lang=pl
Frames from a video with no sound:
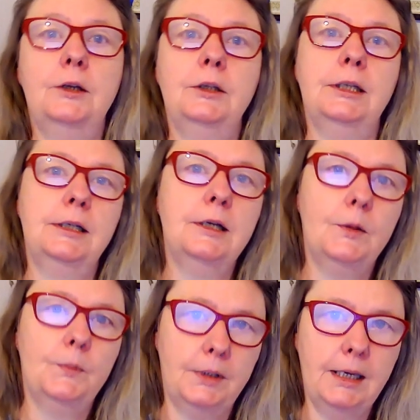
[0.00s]
nie
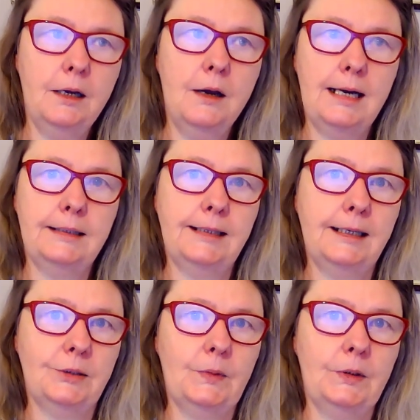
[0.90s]
tylko mojego, ale
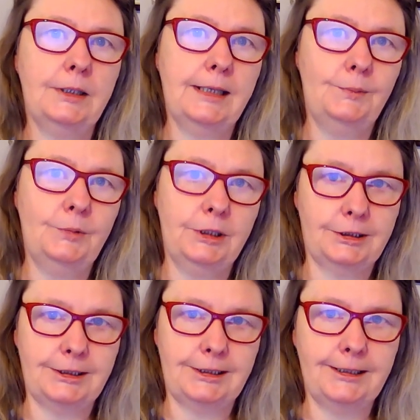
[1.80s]
także moich
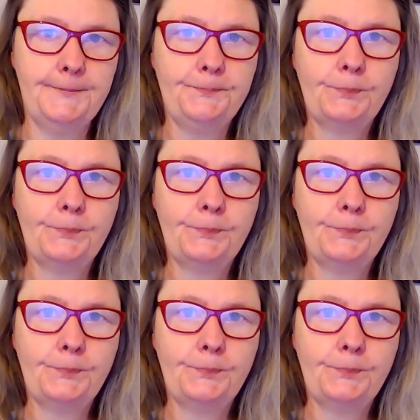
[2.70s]
najbliższych.